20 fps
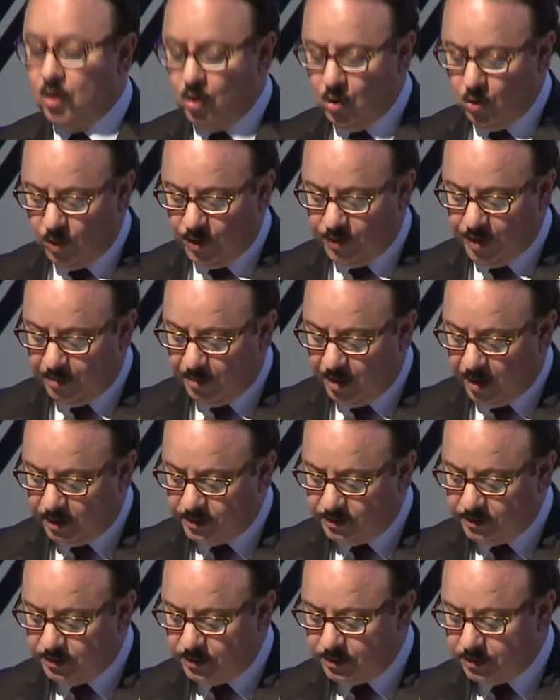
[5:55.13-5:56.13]
هو
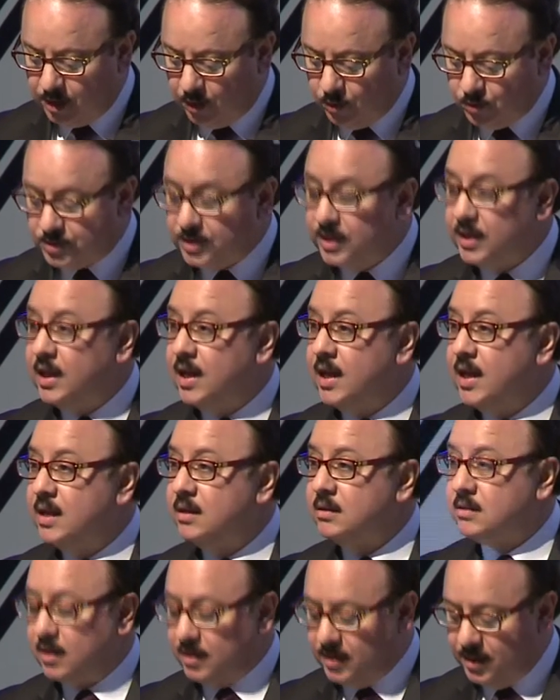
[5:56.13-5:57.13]
ضمان توصيل
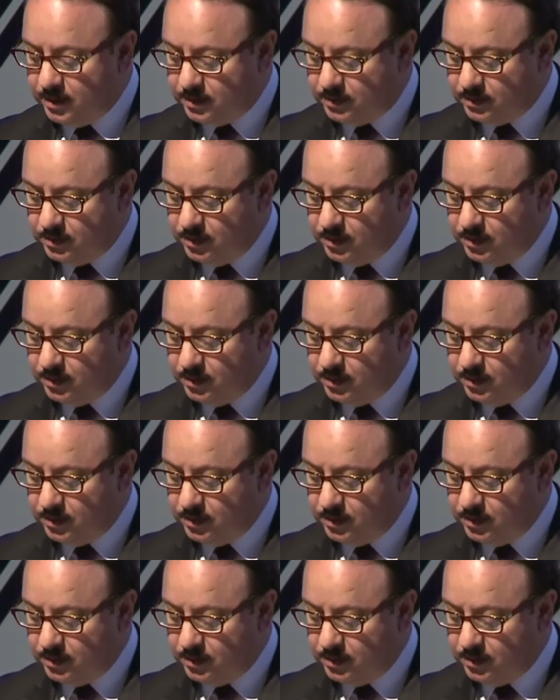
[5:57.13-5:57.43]
الإنترنت